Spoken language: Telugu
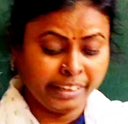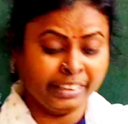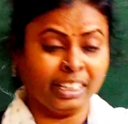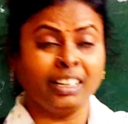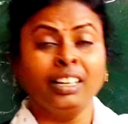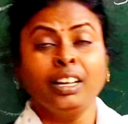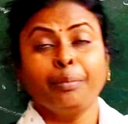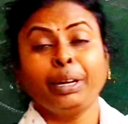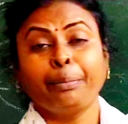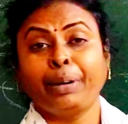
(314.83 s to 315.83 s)
ఇంకా
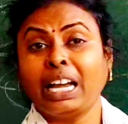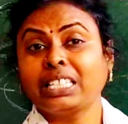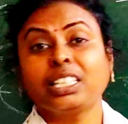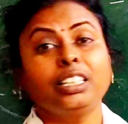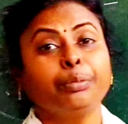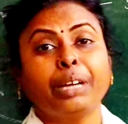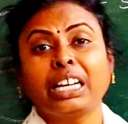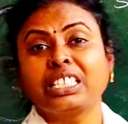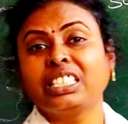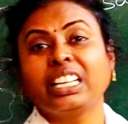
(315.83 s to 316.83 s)
మన భాషలను
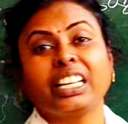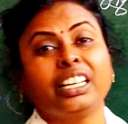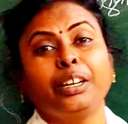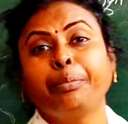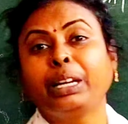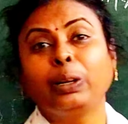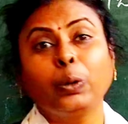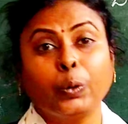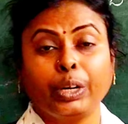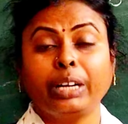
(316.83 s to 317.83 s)
మార్చినా కానీ మనలో
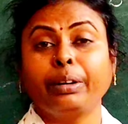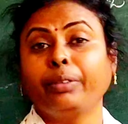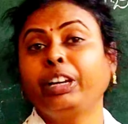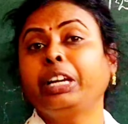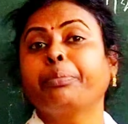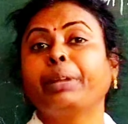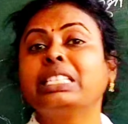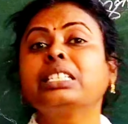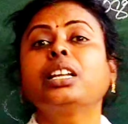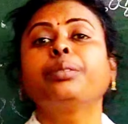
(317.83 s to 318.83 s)
ఉన్నటువంటి
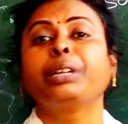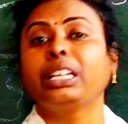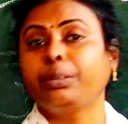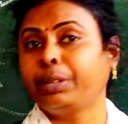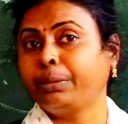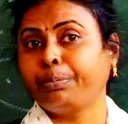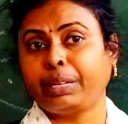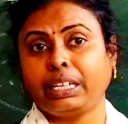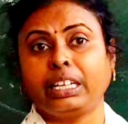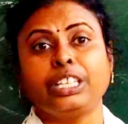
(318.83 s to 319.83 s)
మంచితనం అనేది మనం
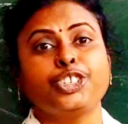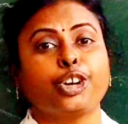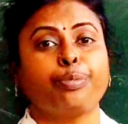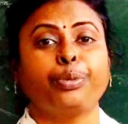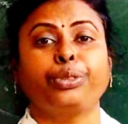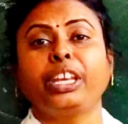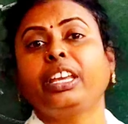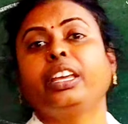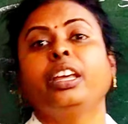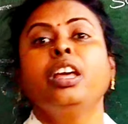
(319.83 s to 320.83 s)
ప్రకటించకపోతే
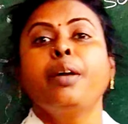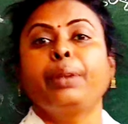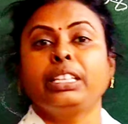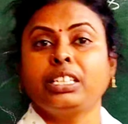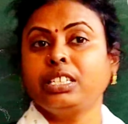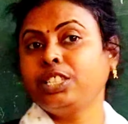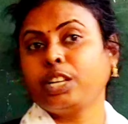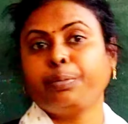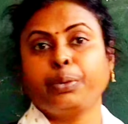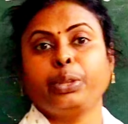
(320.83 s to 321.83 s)

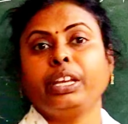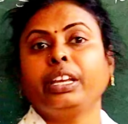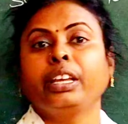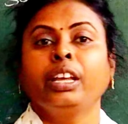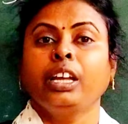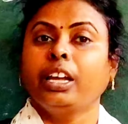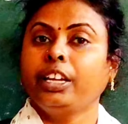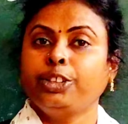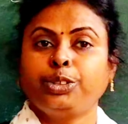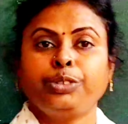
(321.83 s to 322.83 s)
ప్రదర్శించకపోతే ఆ
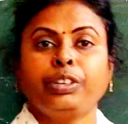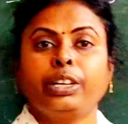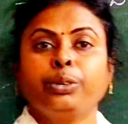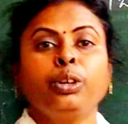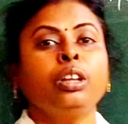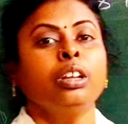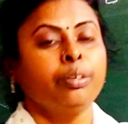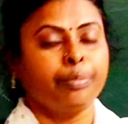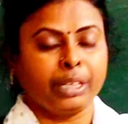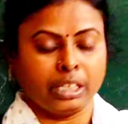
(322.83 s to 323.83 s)
ఎదుటివాడు
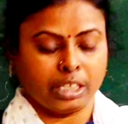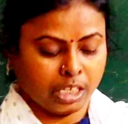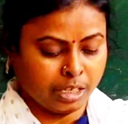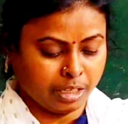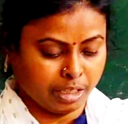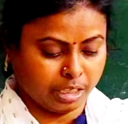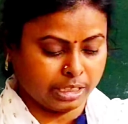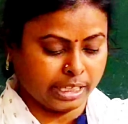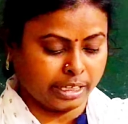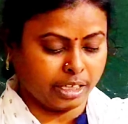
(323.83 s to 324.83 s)
మనకి
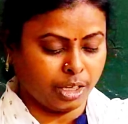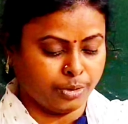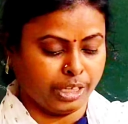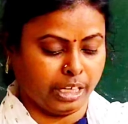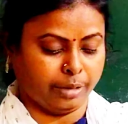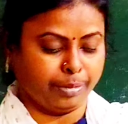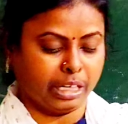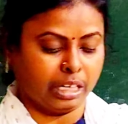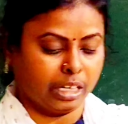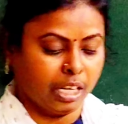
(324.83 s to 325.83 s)
సరిగ్గా
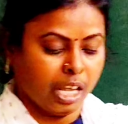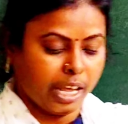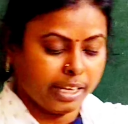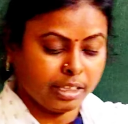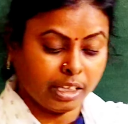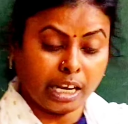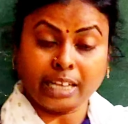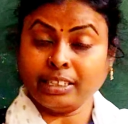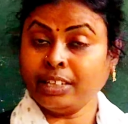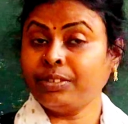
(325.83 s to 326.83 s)
ఉండడనమాట అయితే
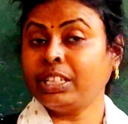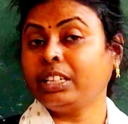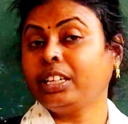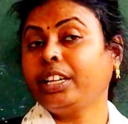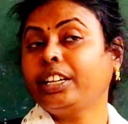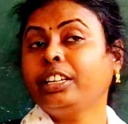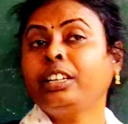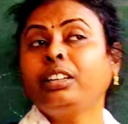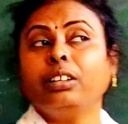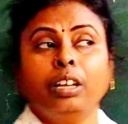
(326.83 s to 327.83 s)
అదే విధంగా
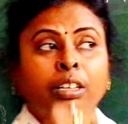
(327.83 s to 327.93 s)
ఎన్ని